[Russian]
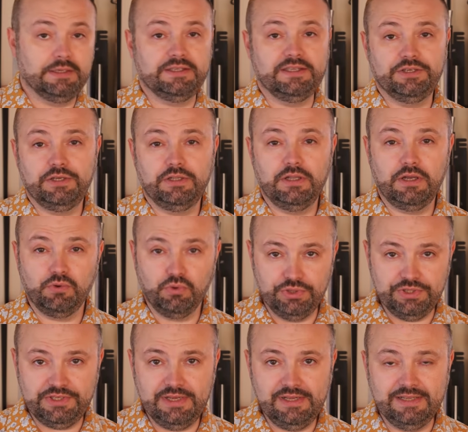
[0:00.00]
Сначала
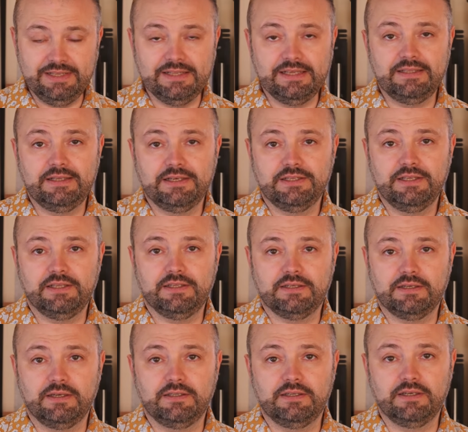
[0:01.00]
огонь сильный, надо
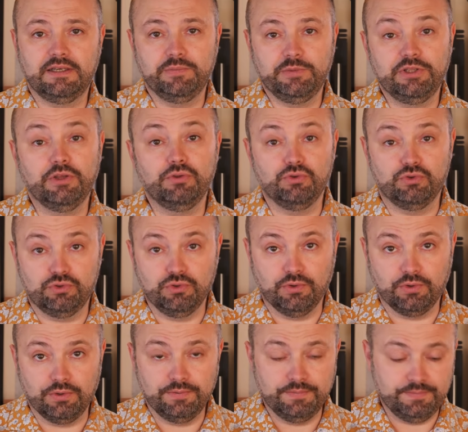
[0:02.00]
дождаться, когда грибы дадут сок.